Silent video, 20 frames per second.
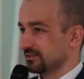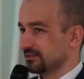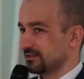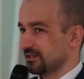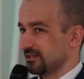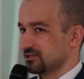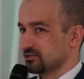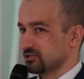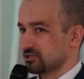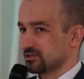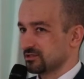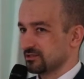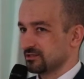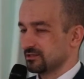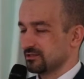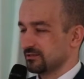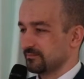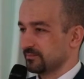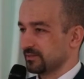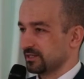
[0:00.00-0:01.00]
też
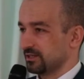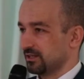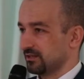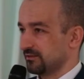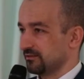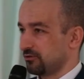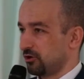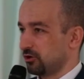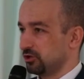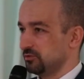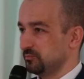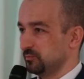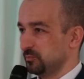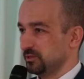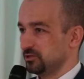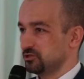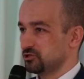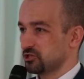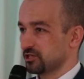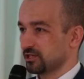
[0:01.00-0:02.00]

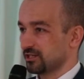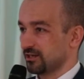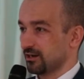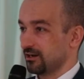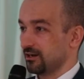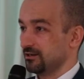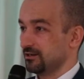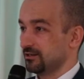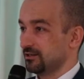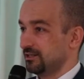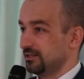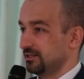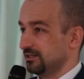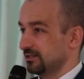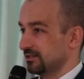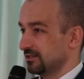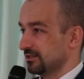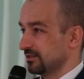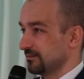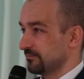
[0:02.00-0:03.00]
olimpijczyka,
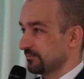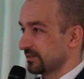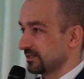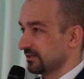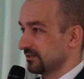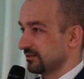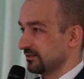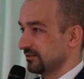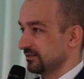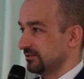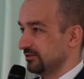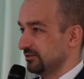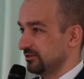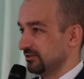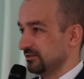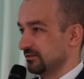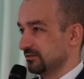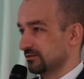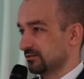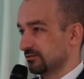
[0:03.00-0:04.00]

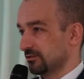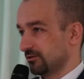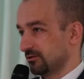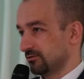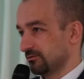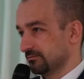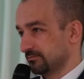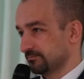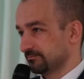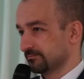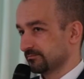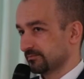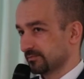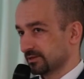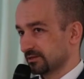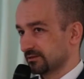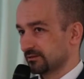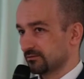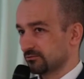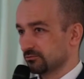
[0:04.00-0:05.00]
i no,
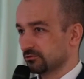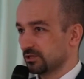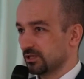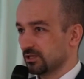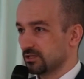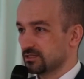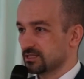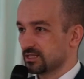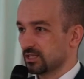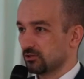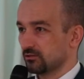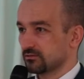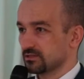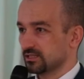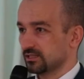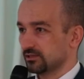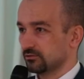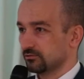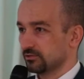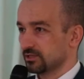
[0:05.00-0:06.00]
tutaj z tego
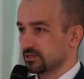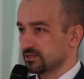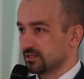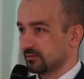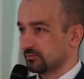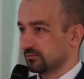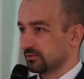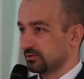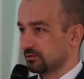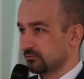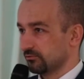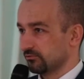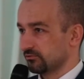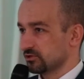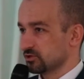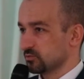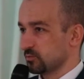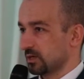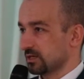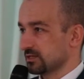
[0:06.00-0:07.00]
względu jestem
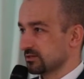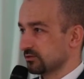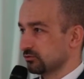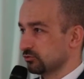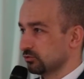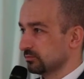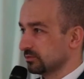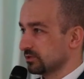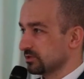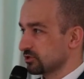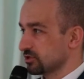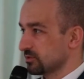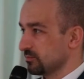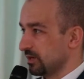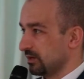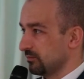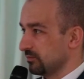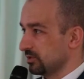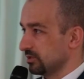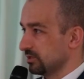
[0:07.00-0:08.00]
również bardzo dumny, że
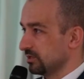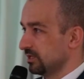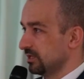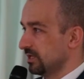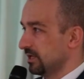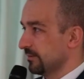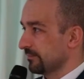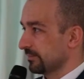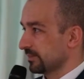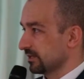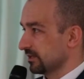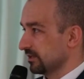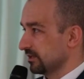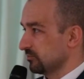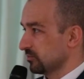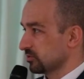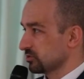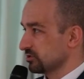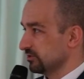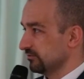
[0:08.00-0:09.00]
mamy
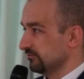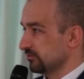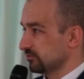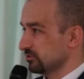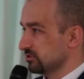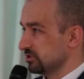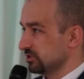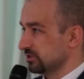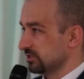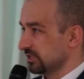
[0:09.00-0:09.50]
możliwości